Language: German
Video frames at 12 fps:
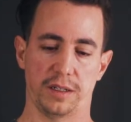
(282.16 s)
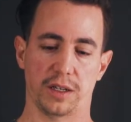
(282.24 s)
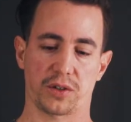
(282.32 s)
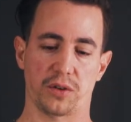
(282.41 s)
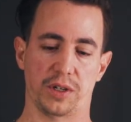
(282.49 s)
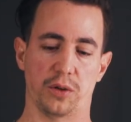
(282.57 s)
hier
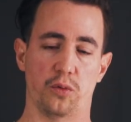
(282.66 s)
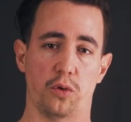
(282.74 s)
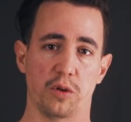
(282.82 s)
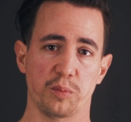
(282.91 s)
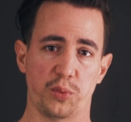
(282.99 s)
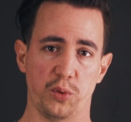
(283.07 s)
solche
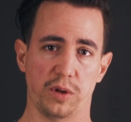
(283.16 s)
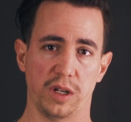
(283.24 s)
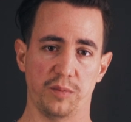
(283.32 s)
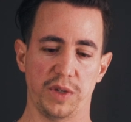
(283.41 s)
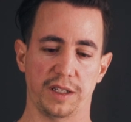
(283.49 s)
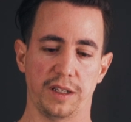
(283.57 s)
Ohrenbügel
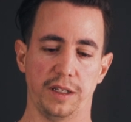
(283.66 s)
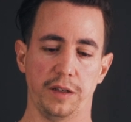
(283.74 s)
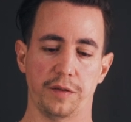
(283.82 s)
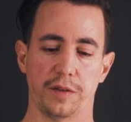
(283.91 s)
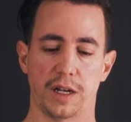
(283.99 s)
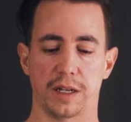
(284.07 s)

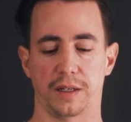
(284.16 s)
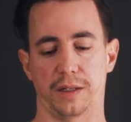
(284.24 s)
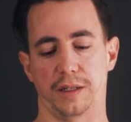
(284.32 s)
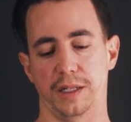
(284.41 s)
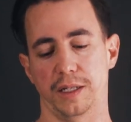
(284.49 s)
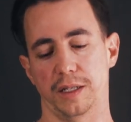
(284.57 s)
mitgeliefert,
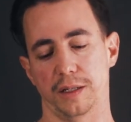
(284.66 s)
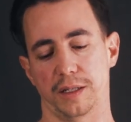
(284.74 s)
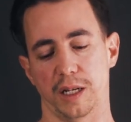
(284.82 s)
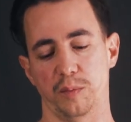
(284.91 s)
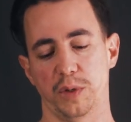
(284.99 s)
die den